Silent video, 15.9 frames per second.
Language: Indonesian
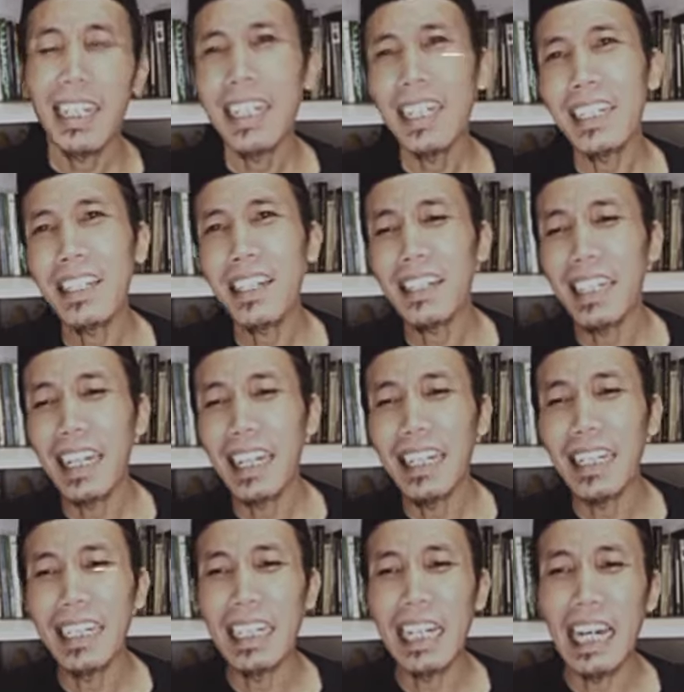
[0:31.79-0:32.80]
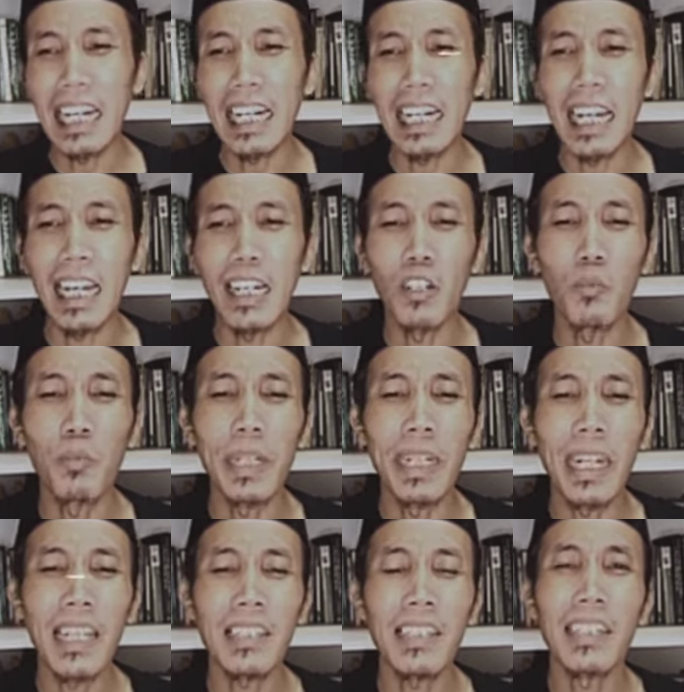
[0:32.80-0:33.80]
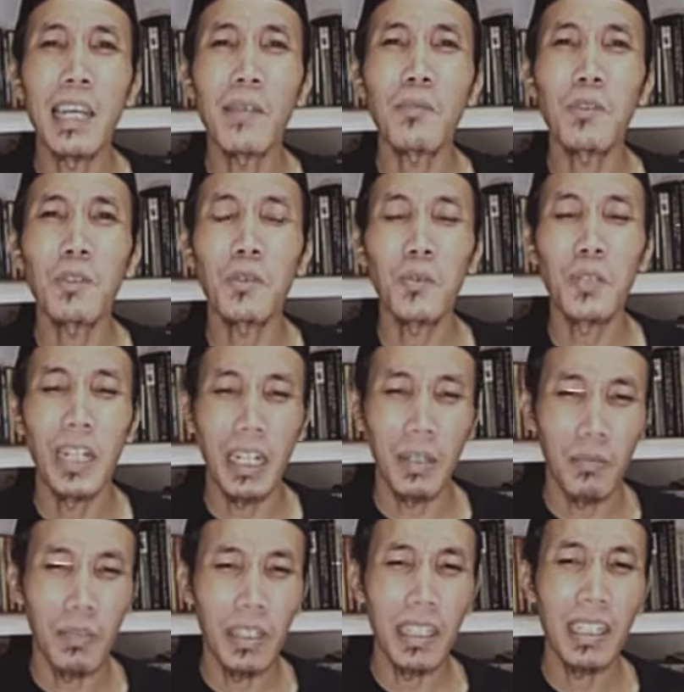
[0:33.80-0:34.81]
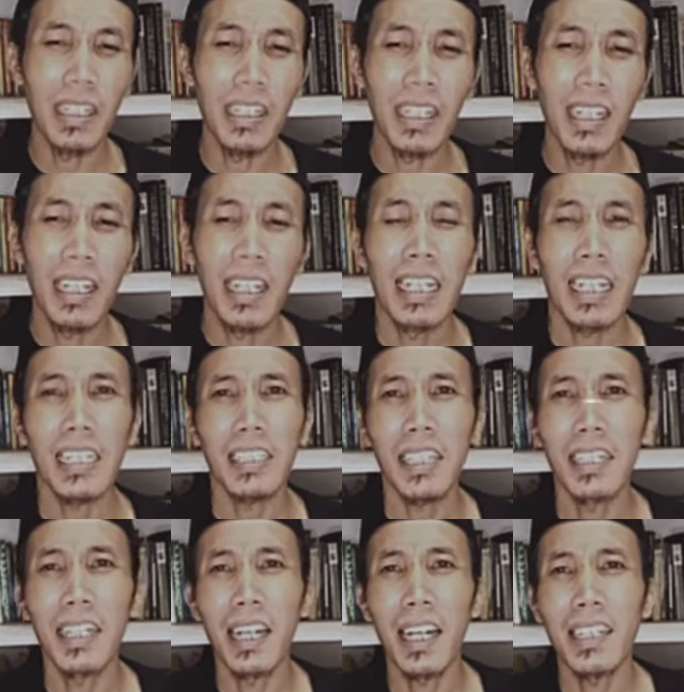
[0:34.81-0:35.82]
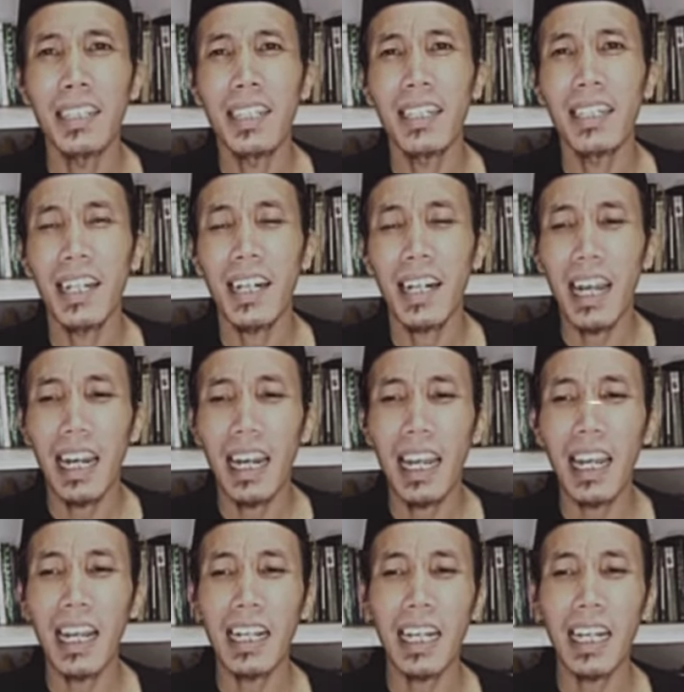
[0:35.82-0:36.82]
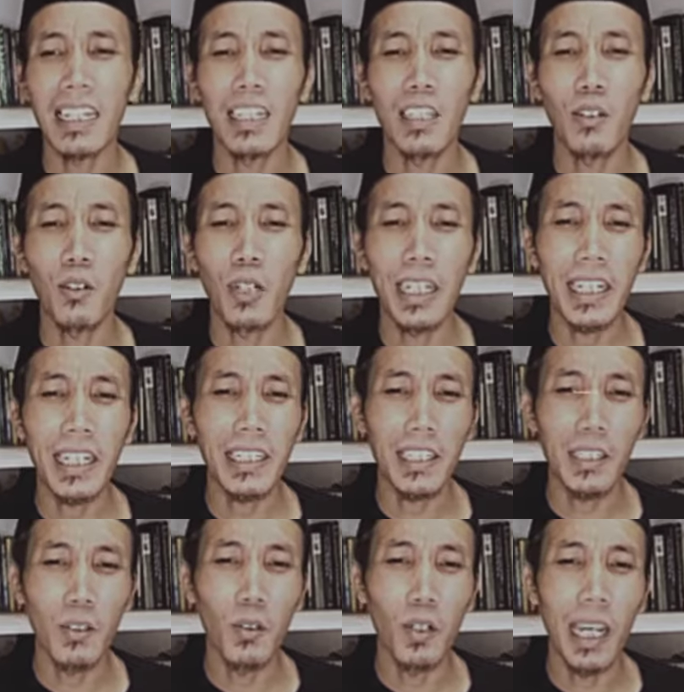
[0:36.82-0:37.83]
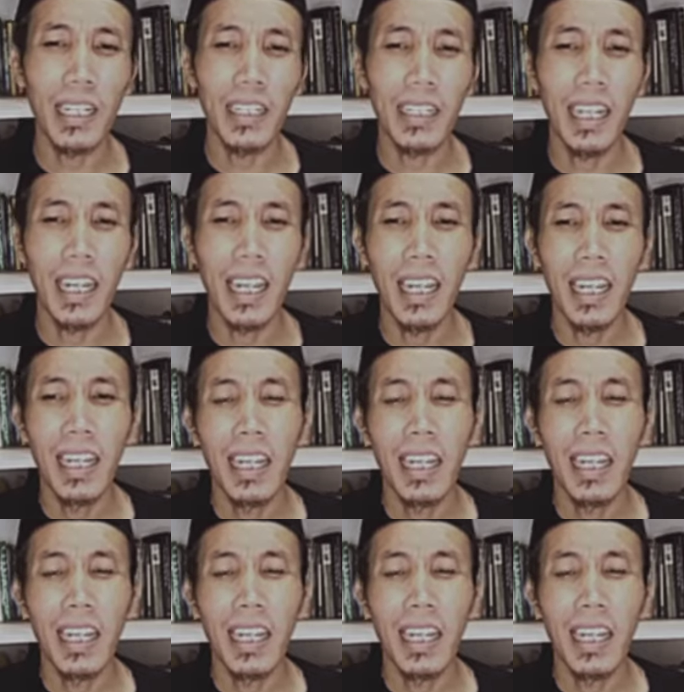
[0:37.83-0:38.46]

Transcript: Ini terjadi karena dominasi nafsu dalam diri. Kesadarannya terkalahkan oleh kecenderungannya.